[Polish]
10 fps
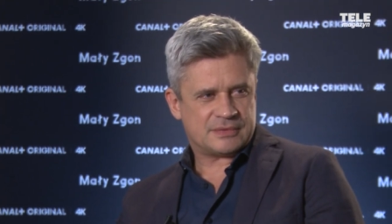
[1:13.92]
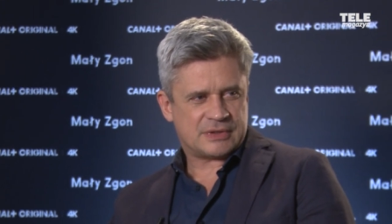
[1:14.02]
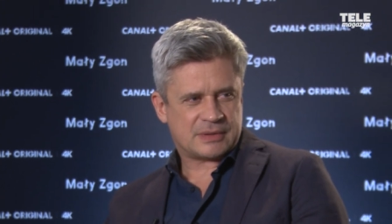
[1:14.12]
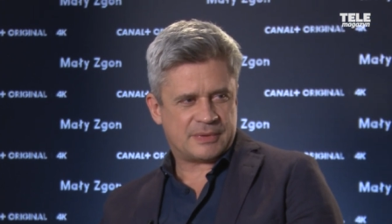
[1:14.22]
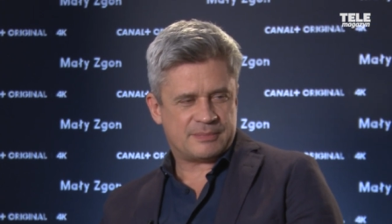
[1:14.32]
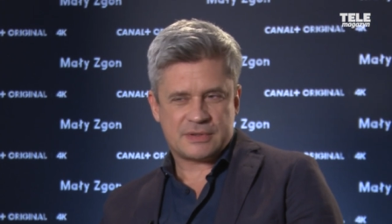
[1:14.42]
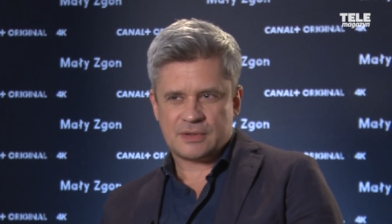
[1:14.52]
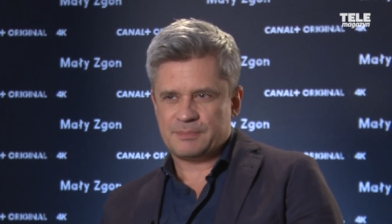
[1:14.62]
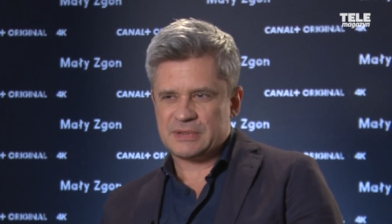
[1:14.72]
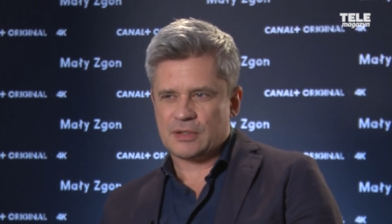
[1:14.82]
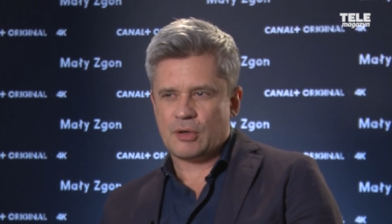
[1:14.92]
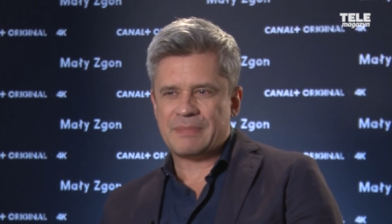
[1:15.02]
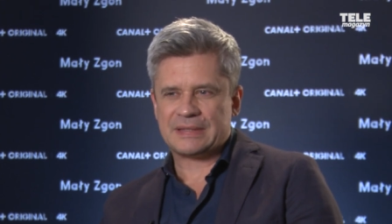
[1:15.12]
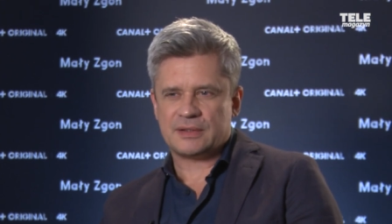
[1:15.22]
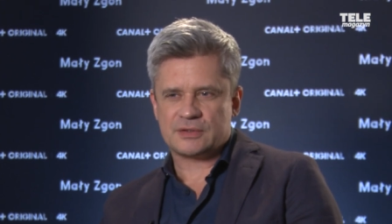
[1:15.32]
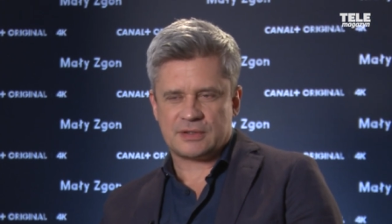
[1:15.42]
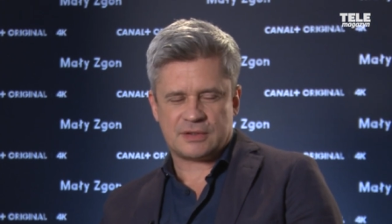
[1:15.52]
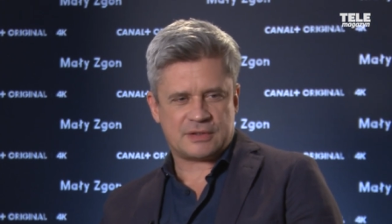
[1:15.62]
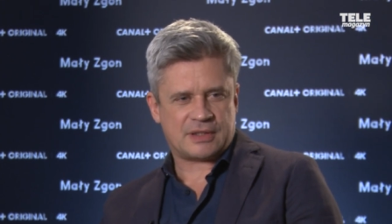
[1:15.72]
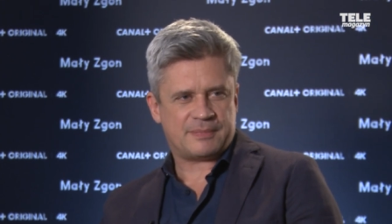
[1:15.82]
że tak powiem psych, psychopatyczne,
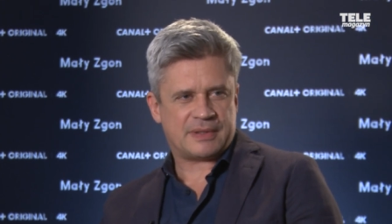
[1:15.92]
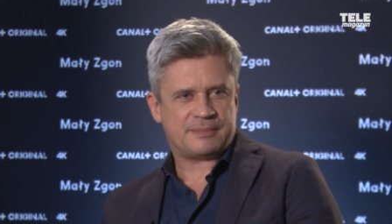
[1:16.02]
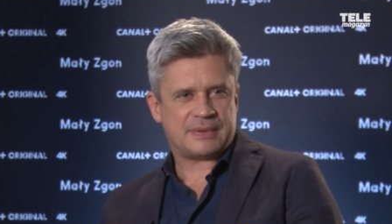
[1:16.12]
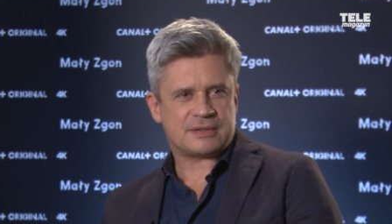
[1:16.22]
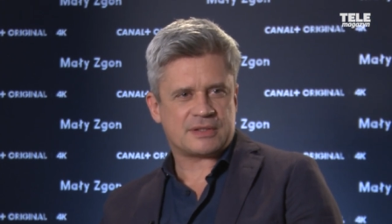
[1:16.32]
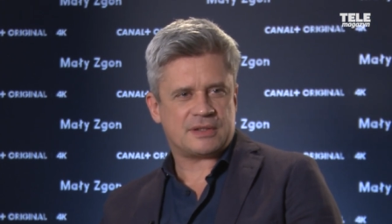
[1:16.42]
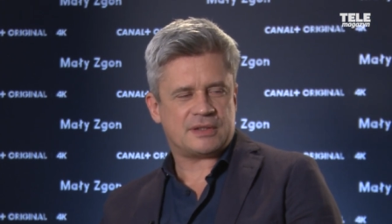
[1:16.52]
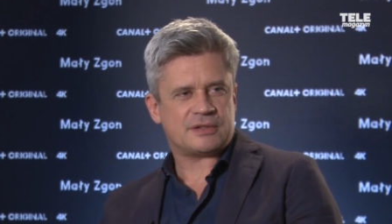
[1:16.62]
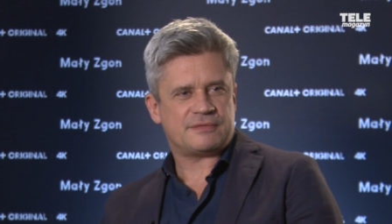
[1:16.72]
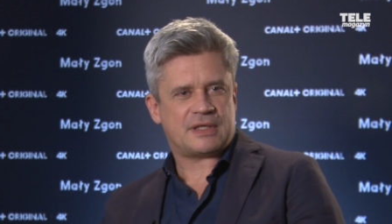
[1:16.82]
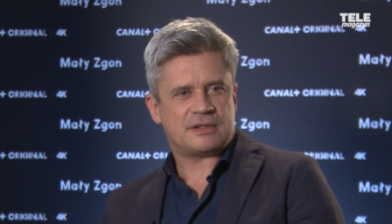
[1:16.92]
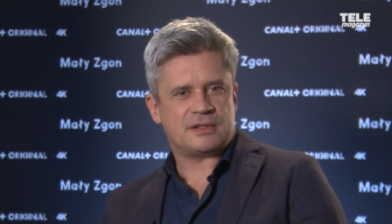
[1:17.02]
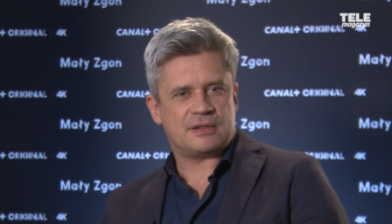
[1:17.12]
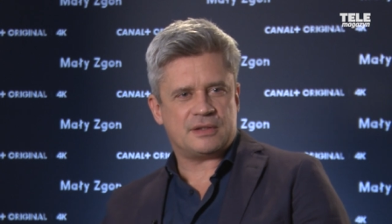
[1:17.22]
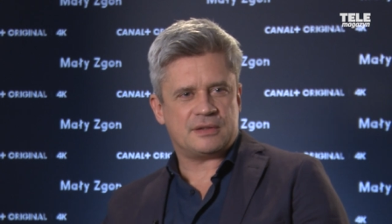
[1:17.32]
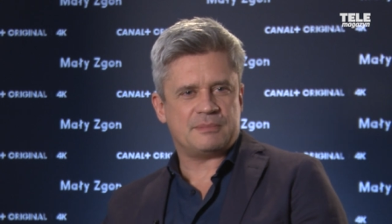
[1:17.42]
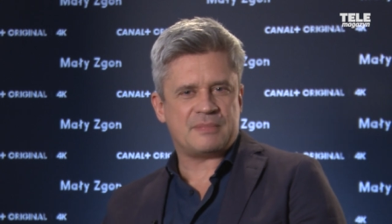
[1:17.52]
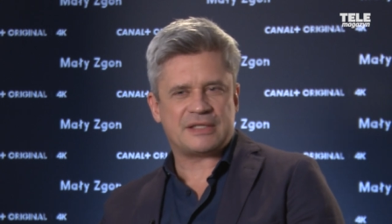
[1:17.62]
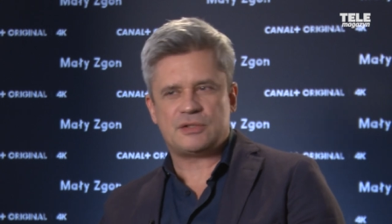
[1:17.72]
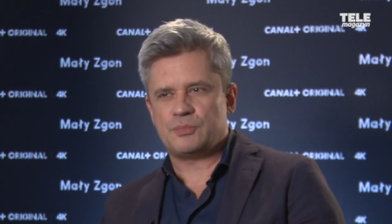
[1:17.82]
że tak powiem, patrzenie na świat i
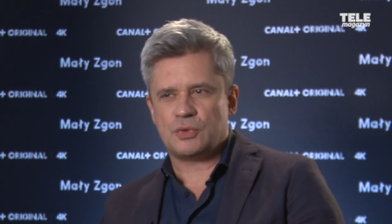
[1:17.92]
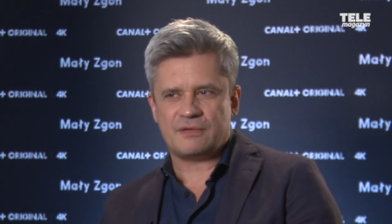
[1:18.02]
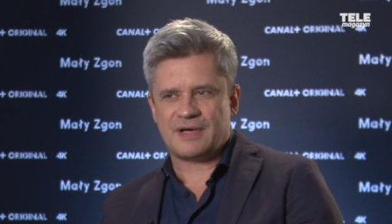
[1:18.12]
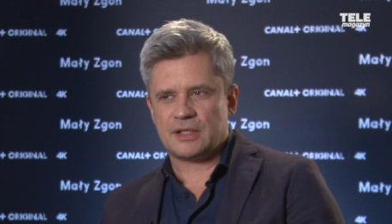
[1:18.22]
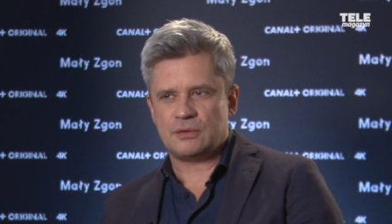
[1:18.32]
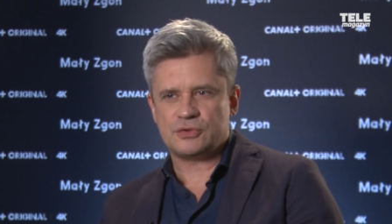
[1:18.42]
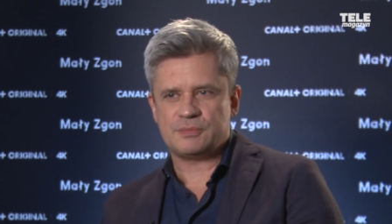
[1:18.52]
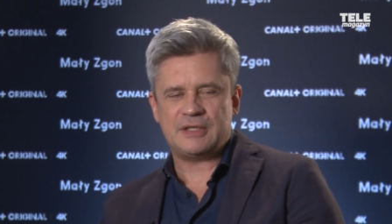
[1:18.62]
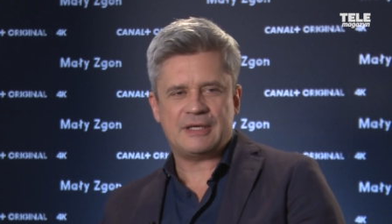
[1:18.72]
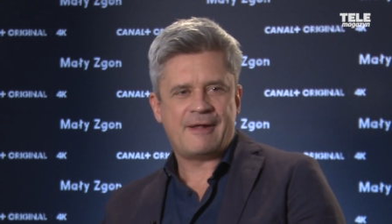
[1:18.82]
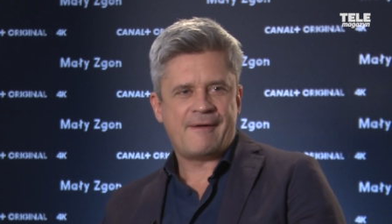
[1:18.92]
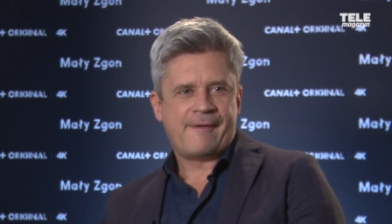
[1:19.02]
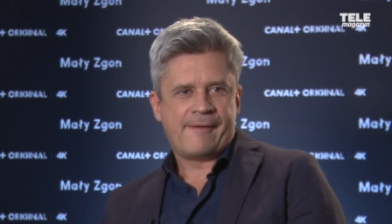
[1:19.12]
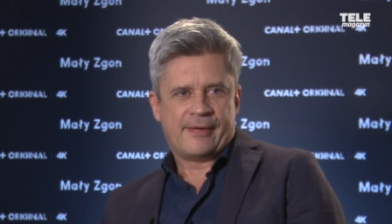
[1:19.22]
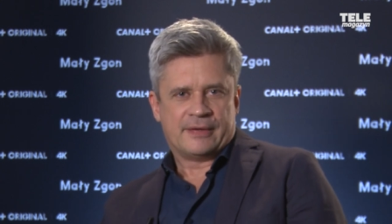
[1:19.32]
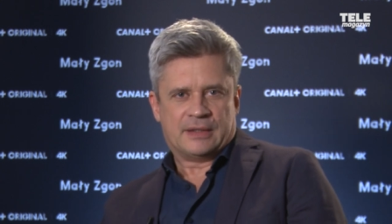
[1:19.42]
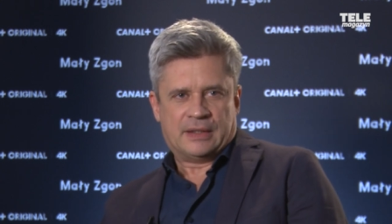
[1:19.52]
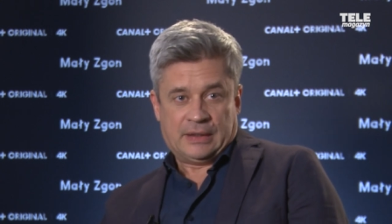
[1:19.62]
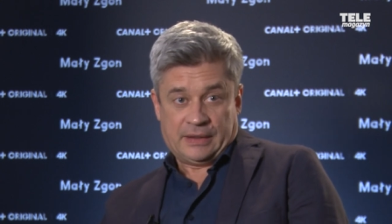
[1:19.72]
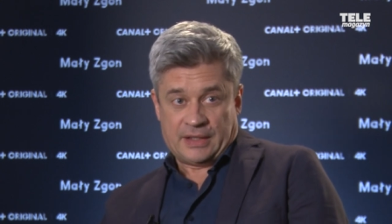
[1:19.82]
manipulowanie ludźmi.
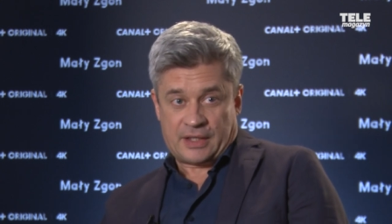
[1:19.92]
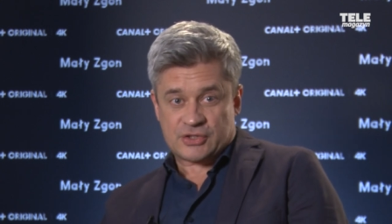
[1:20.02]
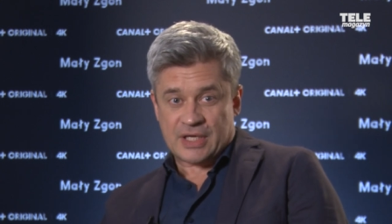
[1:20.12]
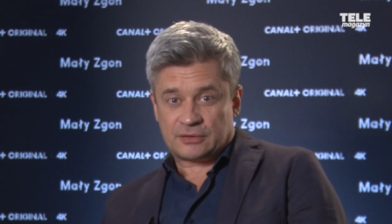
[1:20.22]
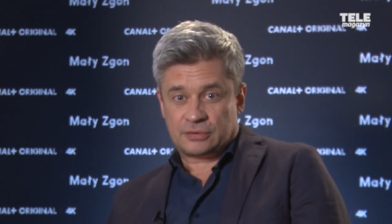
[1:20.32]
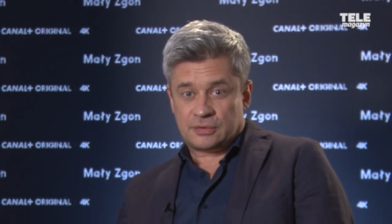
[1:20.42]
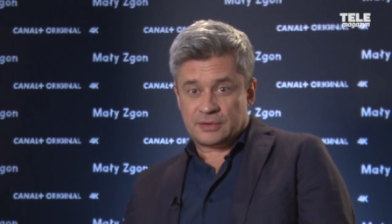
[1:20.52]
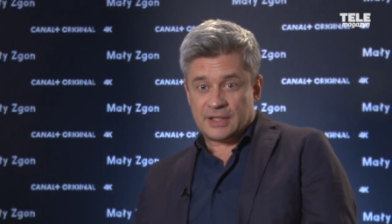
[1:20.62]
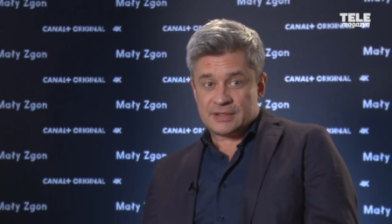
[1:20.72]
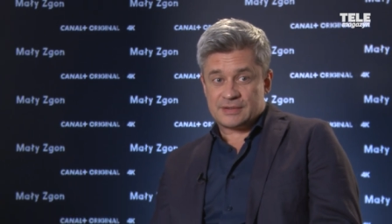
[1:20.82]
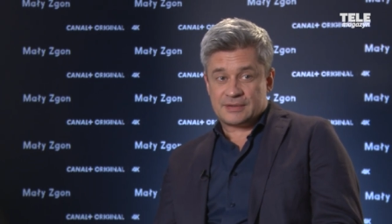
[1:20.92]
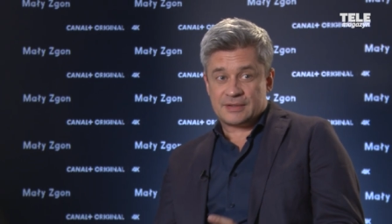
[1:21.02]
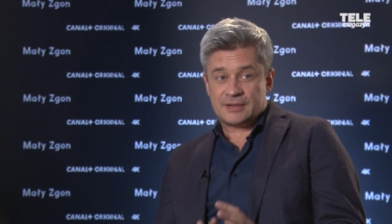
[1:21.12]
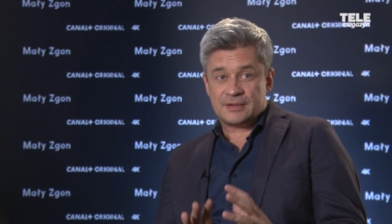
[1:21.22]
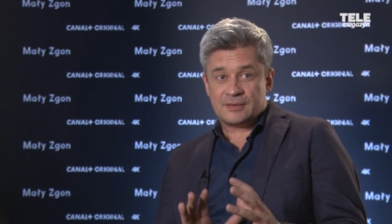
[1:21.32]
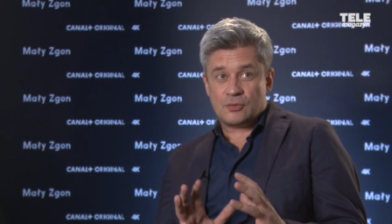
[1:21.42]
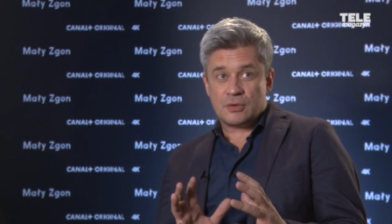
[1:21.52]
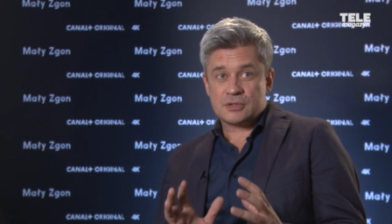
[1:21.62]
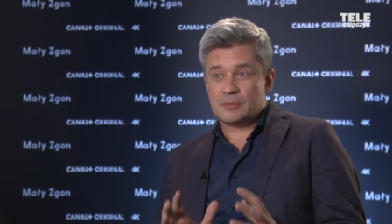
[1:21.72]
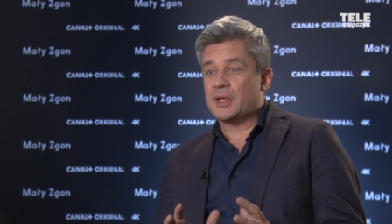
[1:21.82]
I Ryszard, który jest y,
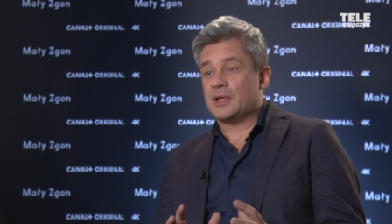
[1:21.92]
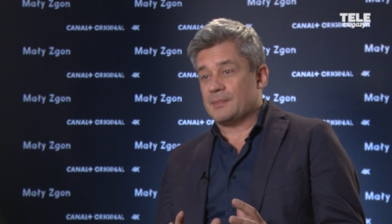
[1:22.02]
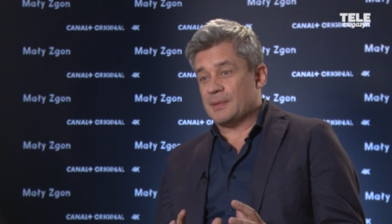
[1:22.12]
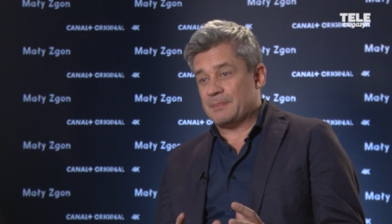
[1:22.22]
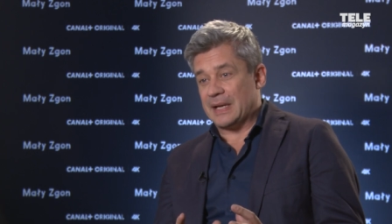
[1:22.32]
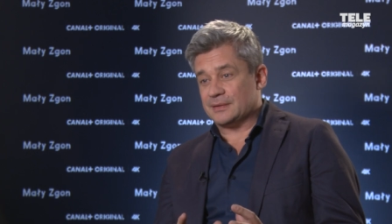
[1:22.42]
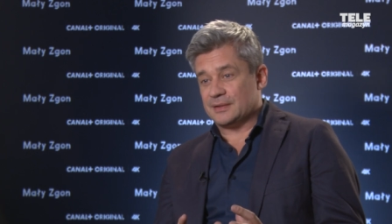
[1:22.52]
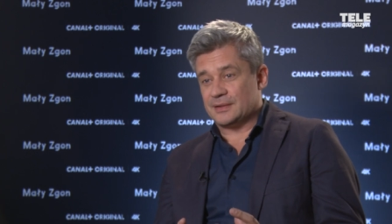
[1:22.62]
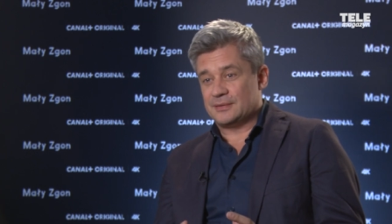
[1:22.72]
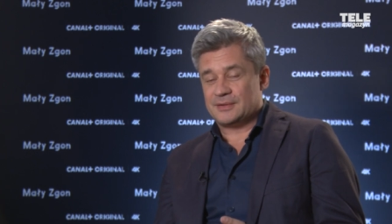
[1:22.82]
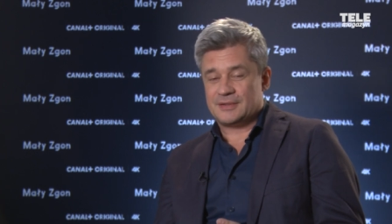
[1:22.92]
uosobieniem empatii, który